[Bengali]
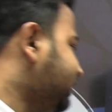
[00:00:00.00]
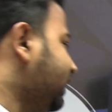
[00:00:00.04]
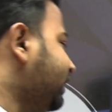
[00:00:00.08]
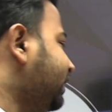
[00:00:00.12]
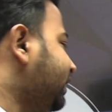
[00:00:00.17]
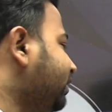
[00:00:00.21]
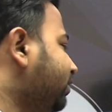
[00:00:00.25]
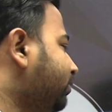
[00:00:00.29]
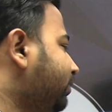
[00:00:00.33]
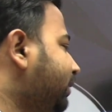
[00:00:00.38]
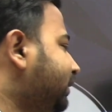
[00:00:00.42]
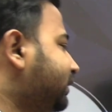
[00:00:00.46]

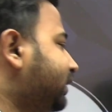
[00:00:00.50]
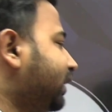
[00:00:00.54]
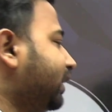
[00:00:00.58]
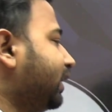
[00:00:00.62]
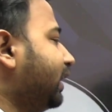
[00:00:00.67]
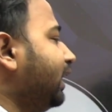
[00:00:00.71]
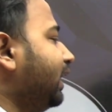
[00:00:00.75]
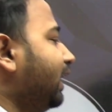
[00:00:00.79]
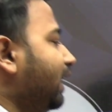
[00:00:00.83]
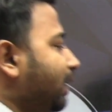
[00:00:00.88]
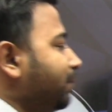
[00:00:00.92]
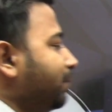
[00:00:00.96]
ট্রেনিং হয়ে
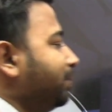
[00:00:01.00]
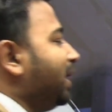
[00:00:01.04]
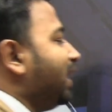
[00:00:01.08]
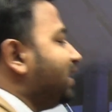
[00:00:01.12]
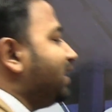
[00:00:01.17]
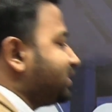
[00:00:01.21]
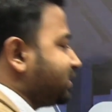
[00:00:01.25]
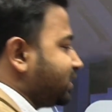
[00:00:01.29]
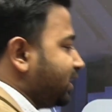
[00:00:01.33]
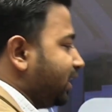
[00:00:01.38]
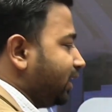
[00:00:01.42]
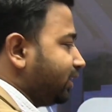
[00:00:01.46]
থাকে
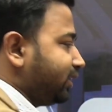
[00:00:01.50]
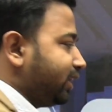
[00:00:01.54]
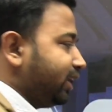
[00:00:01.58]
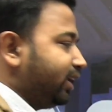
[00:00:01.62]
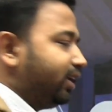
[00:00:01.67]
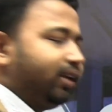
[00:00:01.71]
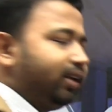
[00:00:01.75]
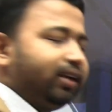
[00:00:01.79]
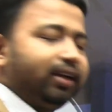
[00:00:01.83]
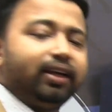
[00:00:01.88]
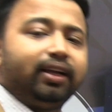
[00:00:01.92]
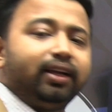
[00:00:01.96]
লাবাসনাতে
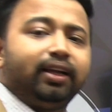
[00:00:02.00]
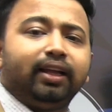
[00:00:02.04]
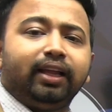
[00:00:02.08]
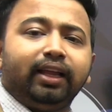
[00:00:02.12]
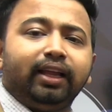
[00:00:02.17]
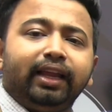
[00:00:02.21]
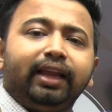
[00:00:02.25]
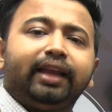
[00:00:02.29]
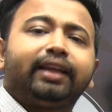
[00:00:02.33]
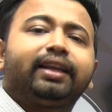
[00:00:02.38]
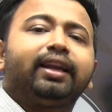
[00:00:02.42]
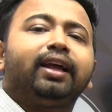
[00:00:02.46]

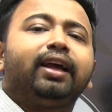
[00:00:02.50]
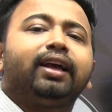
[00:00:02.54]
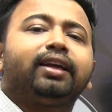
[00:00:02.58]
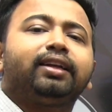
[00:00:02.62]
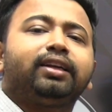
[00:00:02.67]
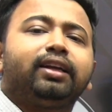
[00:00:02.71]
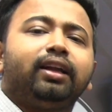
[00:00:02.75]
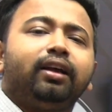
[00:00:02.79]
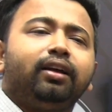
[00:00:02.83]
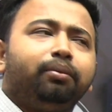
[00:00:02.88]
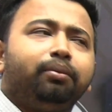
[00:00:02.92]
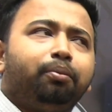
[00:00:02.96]
এটা
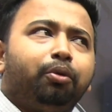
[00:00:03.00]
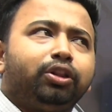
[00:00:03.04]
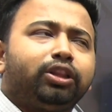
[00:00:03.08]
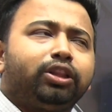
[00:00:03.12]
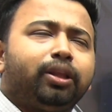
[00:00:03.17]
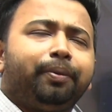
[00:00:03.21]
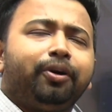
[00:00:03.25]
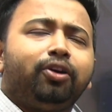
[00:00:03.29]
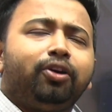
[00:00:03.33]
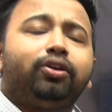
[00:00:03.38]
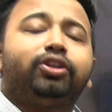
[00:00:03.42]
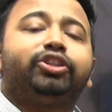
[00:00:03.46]
একটা বলতে
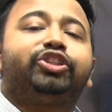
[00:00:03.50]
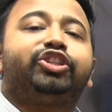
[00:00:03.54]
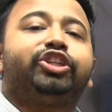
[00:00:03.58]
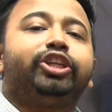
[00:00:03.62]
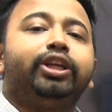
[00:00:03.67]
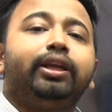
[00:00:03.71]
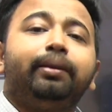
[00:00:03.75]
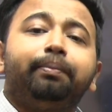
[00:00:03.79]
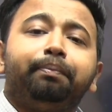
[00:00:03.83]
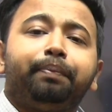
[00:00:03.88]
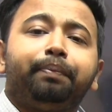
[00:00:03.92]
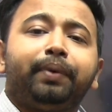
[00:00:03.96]
পারো
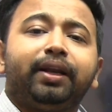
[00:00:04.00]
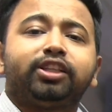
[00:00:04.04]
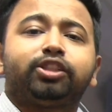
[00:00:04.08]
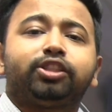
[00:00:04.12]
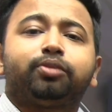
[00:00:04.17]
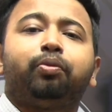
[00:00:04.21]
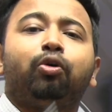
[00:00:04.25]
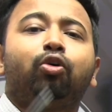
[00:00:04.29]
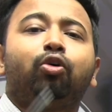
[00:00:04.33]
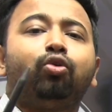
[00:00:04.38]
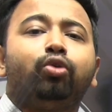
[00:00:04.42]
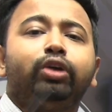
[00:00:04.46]
ড্রিম প্লেস
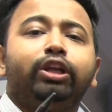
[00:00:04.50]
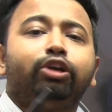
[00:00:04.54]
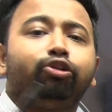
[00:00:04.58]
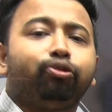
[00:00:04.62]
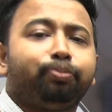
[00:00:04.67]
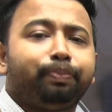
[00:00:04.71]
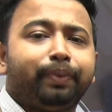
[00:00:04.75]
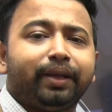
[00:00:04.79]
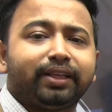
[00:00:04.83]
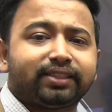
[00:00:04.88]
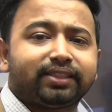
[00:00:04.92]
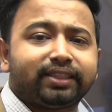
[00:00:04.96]
বহু
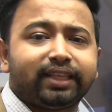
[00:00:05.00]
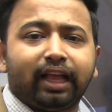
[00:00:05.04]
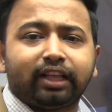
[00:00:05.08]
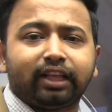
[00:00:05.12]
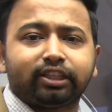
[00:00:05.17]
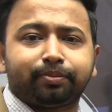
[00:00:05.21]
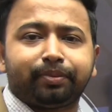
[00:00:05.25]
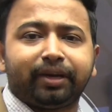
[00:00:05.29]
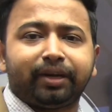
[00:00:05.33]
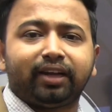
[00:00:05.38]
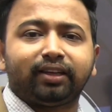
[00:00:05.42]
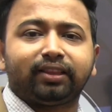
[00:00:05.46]
ইউপিএসসি
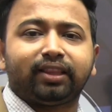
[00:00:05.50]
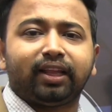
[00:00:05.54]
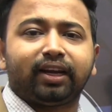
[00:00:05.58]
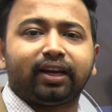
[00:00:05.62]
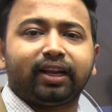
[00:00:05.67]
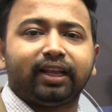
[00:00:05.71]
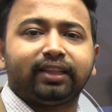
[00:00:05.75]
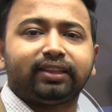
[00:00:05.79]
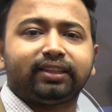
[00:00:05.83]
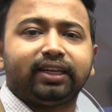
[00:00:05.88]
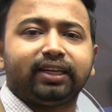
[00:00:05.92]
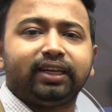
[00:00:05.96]
অ্যাসপিরেন্টদের
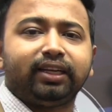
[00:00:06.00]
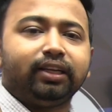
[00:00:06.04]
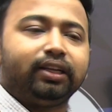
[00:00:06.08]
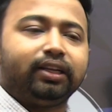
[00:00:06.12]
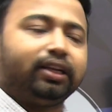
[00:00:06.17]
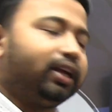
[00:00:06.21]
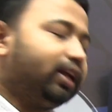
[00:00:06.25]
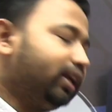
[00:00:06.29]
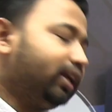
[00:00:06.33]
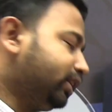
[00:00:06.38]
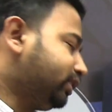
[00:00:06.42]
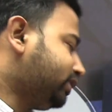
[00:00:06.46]
ক্ষেত্রে
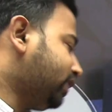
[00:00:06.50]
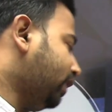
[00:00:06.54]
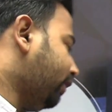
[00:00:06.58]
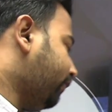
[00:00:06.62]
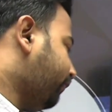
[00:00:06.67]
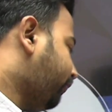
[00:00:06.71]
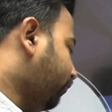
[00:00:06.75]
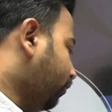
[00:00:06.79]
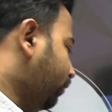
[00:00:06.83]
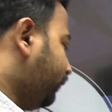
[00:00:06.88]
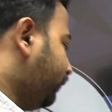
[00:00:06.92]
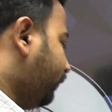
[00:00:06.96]
যার
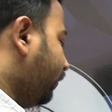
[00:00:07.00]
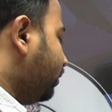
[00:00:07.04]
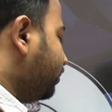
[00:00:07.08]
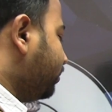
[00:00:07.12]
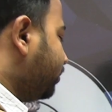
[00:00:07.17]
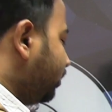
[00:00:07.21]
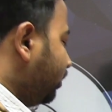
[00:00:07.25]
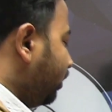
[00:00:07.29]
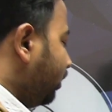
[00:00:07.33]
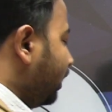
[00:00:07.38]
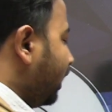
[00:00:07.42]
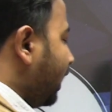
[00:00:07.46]
ফুল ফর্ম
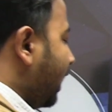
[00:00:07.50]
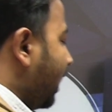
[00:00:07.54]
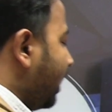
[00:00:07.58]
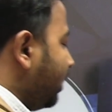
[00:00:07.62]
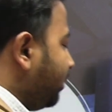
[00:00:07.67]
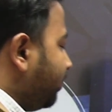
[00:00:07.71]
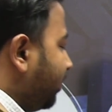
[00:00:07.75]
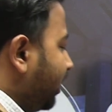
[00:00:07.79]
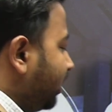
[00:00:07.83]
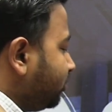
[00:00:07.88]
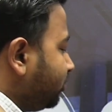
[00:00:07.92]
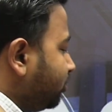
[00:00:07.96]
হলো লাল
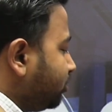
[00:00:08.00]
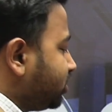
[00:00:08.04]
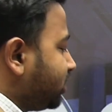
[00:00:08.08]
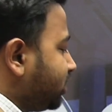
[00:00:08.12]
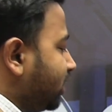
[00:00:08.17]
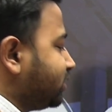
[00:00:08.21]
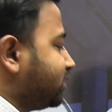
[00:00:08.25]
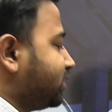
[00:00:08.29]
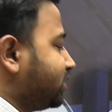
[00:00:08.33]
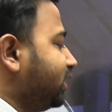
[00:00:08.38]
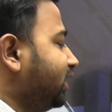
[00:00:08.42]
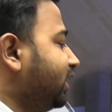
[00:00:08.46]
বাহাদুর
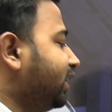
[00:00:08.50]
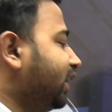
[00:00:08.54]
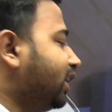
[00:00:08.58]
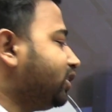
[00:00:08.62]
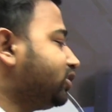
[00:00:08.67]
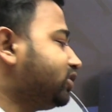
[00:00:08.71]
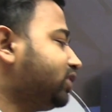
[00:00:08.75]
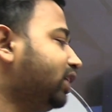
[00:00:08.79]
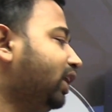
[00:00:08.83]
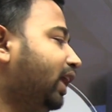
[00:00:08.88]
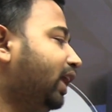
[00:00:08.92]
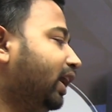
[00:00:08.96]
শাস্ত্রী
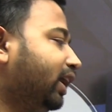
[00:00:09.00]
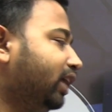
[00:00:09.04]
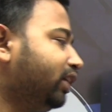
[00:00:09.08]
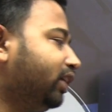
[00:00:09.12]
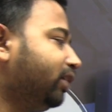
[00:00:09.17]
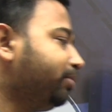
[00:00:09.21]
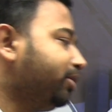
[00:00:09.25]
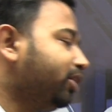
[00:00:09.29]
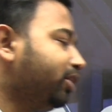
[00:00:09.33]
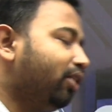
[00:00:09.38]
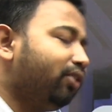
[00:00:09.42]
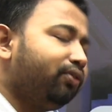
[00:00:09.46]
ন্যাশনাল
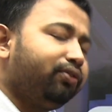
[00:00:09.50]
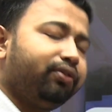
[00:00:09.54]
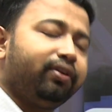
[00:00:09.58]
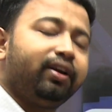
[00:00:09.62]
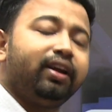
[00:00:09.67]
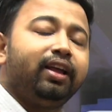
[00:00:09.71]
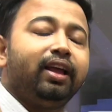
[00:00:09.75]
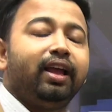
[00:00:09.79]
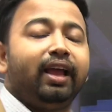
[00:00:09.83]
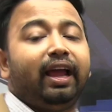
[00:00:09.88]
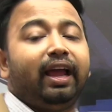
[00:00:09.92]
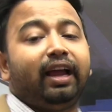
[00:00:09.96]
একাডেমি অফ
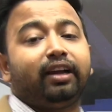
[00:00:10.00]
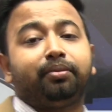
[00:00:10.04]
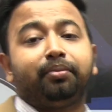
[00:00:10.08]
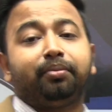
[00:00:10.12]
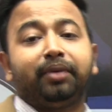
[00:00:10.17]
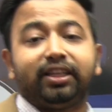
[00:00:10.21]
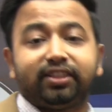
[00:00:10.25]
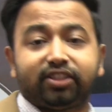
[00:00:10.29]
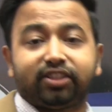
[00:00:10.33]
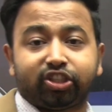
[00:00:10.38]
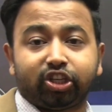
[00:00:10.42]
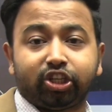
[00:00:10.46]

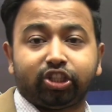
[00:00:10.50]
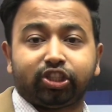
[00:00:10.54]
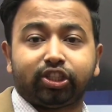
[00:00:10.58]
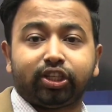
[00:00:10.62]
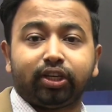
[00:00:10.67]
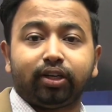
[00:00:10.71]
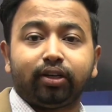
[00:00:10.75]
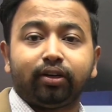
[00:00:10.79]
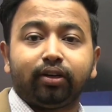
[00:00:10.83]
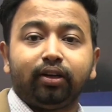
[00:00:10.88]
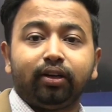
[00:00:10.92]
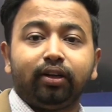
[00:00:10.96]
অ্যাডমিনিস্ট্রেশন